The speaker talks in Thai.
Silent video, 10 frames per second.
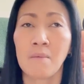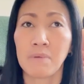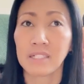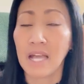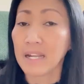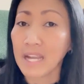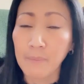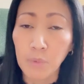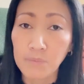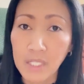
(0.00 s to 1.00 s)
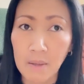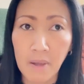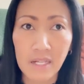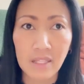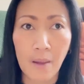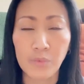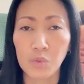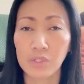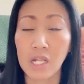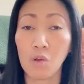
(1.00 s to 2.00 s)
บางท่านน่าภูมิใจมากทำอ
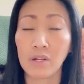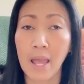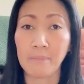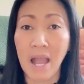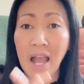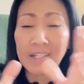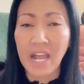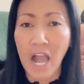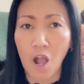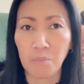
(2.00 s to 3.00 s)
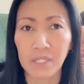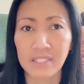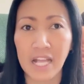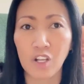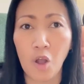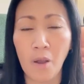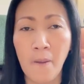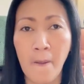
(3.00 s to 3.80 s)
ยู่ในโรงแรม 5ดาว บางท่านก็